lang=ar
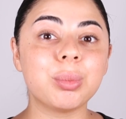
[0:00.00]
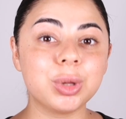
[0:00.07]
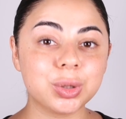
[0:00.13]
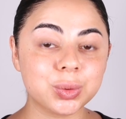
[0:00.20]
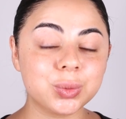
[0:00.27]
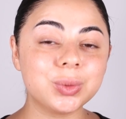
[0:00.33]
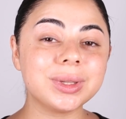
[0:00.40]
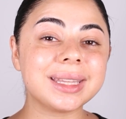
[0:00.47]

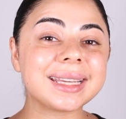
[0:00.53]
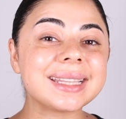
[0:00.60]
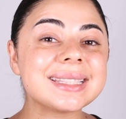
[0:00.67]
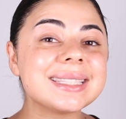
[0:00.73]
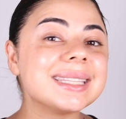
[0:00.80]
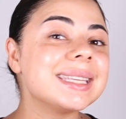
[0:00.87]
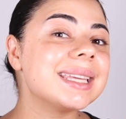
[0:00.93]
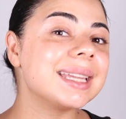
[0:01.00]
بتكون
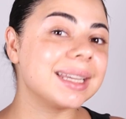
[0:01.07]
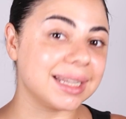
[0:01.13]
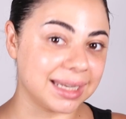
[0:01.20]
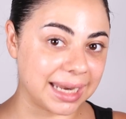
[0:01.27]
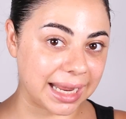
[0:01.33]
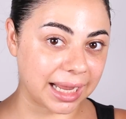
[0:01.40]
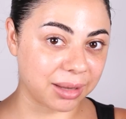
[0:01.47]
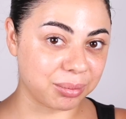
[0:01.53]
كتير
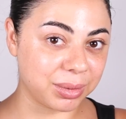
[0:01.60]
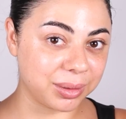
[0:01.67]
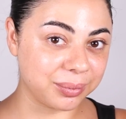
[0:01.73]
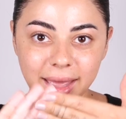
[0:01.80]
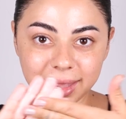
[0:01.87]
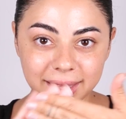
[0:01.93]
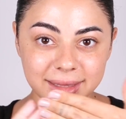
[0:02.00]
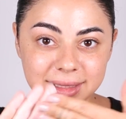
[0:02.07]
ناعمة
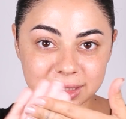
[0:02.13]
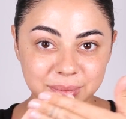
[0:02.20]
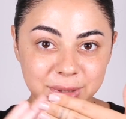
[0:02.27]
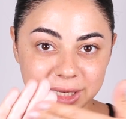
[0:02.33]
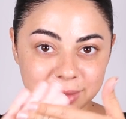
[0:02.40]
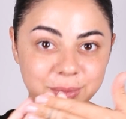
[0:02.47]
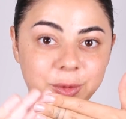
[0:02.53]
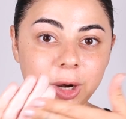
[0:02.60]
اخذت من
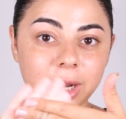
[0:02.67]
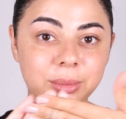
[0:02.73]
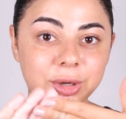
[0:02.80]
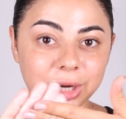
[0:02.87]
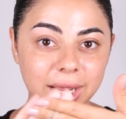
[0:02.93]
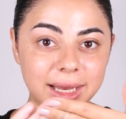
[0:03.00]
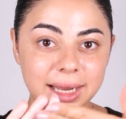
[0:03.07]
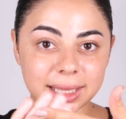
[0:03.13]
البرايمر
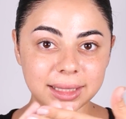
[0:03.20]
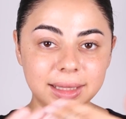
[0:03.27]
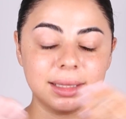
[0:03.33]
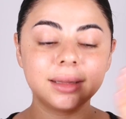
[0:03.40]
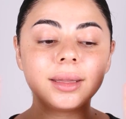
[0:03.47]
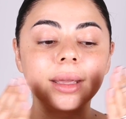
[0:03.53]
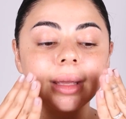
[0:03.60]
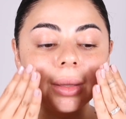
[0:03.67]
على
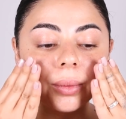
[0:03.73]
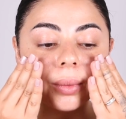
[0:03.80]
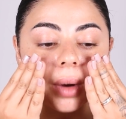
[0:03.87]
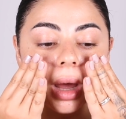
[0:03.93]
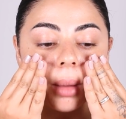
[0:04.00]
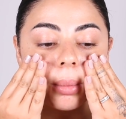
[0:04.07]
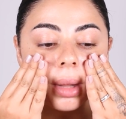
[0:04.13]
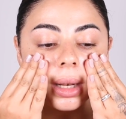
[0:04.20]
ايدي
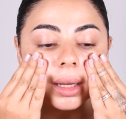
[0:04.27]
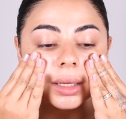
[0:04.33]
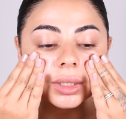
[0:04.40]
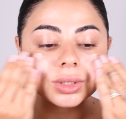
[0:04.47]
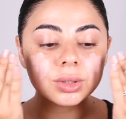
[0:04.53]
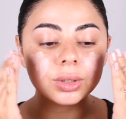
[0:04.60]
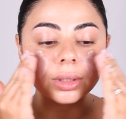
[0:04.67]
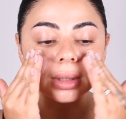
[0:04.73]
ورح
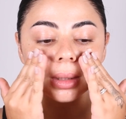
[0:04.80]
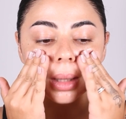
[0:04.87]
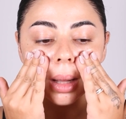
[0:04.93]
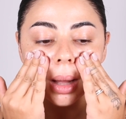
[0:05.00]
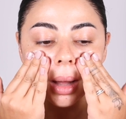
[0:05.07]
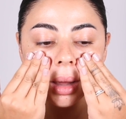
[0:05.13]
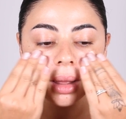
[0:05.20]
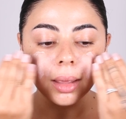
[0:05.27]
بلش
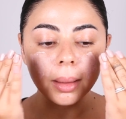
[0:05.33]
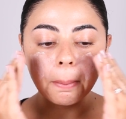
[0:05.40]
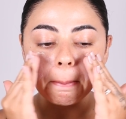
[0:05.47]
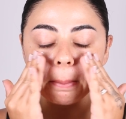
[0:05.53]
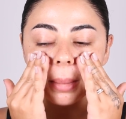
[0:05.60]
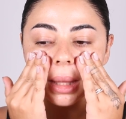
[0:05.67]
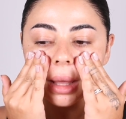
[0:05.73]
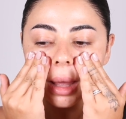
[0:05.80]
اقطع
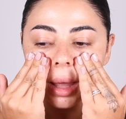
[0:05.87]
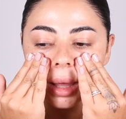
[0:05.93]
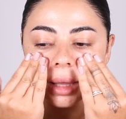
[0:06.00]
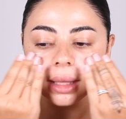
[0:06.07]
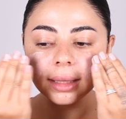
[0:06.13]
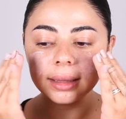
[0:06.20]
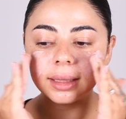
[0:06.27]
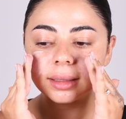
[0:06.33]

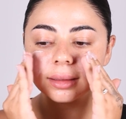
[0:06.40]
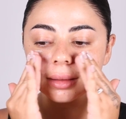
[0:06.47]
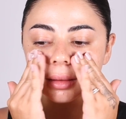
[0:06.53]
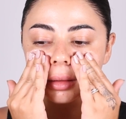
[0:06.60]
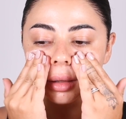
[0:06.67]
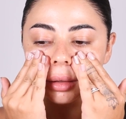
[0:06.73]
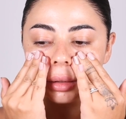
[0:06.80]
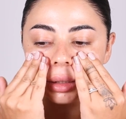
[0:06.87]
بهيدي
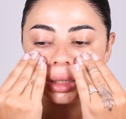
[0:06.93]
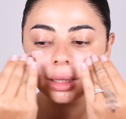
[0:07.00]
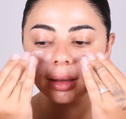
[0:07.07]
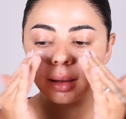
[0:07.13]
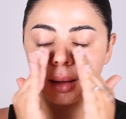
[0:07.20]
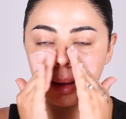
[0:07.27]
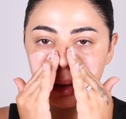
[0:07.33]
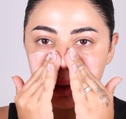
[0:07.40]

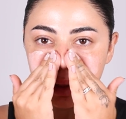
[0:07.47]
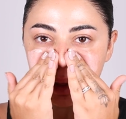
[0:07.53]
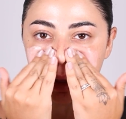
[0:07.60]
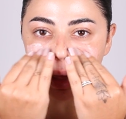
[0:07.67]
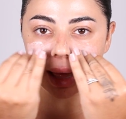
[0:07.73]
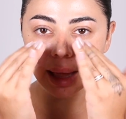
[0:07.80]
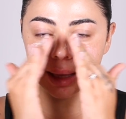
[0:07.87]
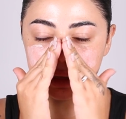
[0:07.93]
الطريقة
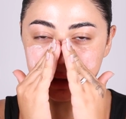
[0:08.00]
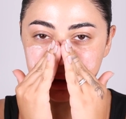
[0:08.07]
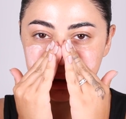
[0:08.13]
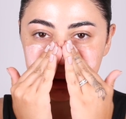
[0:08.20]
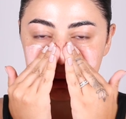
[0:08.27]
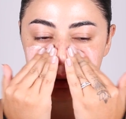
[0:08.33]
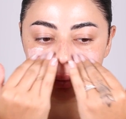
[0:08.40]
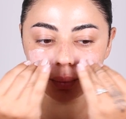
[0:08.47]

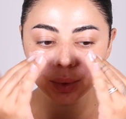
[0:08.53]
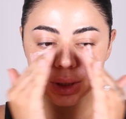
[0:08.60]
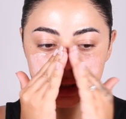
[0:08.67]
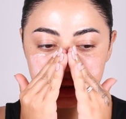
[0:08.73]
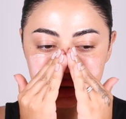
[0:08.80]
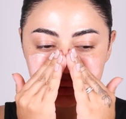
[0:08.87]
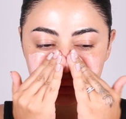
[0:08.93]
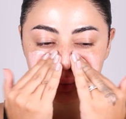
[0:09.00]
على
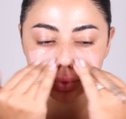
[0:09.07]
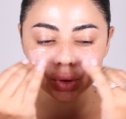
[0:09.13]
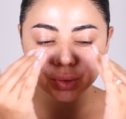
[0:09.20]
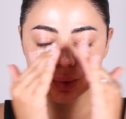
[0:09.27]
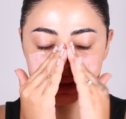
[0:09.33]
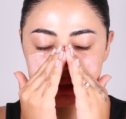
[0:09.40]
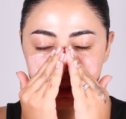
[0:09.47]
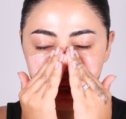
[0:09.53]
الوجه
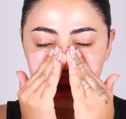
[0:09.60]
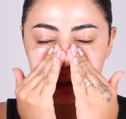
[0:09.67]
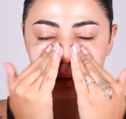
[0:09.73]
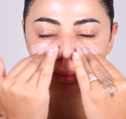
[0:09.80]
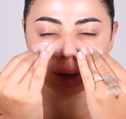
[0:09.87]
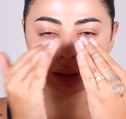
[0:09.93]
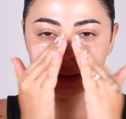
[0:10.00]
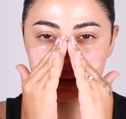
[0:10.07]
وخصوصي
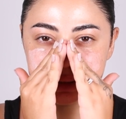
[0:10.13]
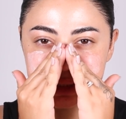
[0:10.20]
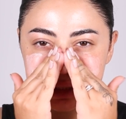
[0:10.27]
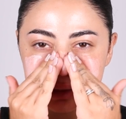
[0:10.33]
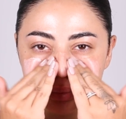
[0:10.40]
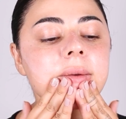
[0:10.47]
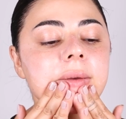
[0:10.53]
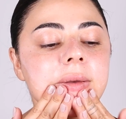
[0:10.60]
على المناطق
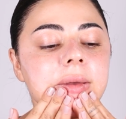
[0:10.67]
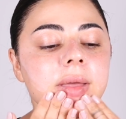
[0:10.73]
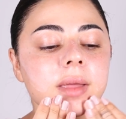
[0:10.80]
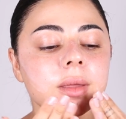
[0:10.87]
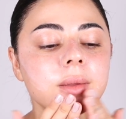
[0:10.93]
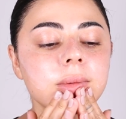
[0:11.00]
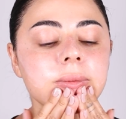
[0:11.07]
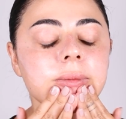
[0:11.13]
اللي بحس
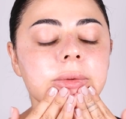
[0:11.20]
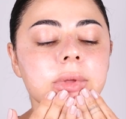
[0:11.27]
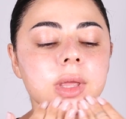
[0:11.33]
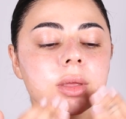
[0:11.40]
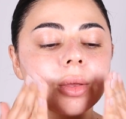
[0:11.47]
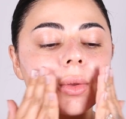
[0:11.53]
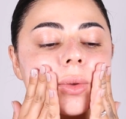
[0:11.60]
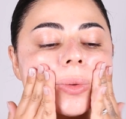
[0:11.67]
انه عندي
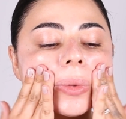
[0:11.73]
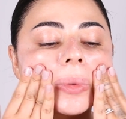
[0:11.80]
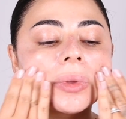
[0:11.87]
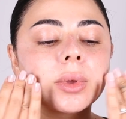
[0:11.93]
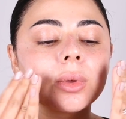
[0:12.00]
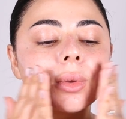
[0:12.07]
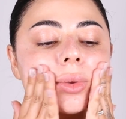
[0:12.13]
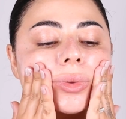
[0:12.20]
مسام
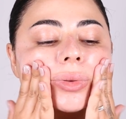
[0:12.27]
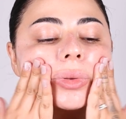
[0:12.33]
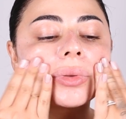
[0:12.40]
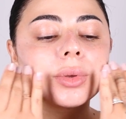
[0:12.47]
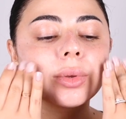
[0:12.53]
مفتوحة